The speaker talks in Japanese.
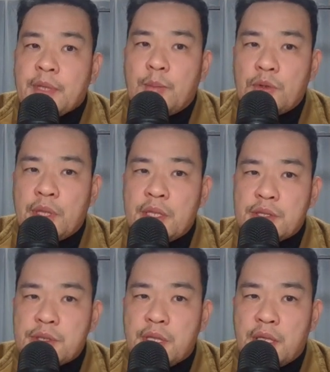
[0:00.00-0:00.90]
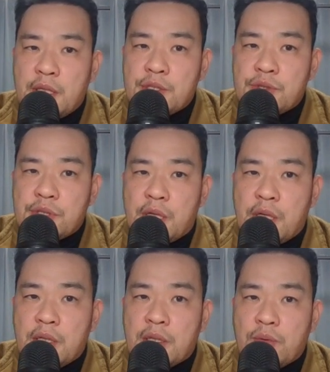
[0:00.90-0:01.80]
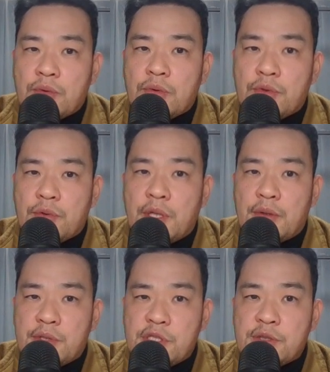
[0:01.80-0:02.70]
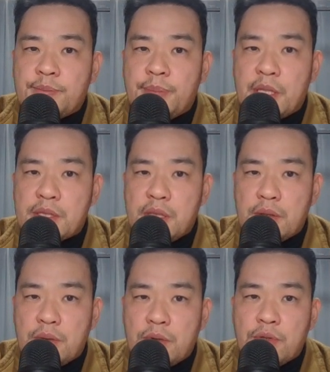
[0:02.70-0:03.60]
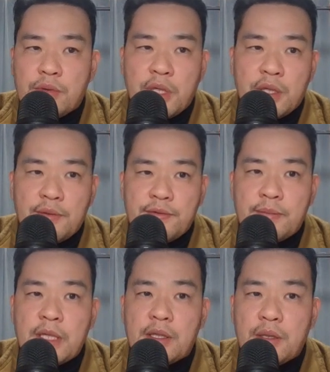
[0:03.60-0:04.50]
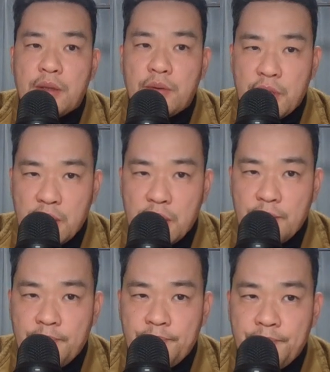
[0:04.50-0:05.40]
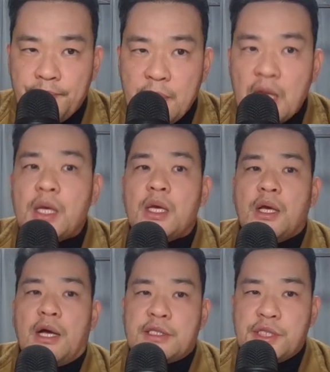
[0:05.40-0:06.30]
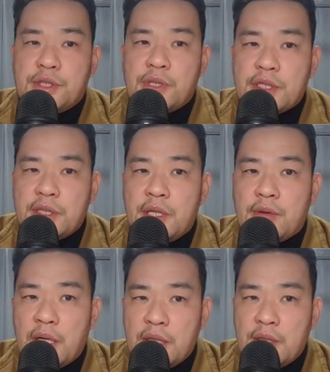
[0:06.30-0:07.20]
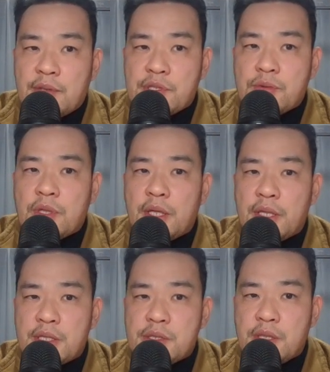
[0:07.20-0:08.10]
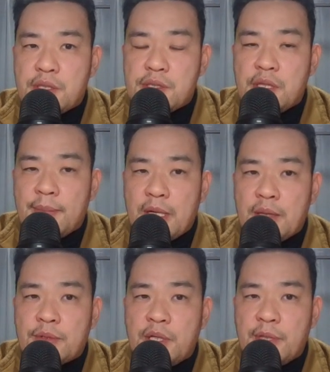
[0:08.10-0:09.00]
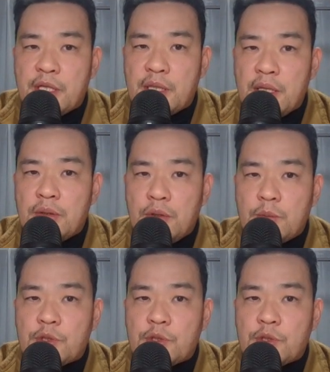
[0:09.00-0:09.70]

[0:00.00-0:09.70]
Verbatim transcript: 問題について研修したカナダ合同教会の20%の教会に含まれており88年の秋には総会決議について学ぶために何度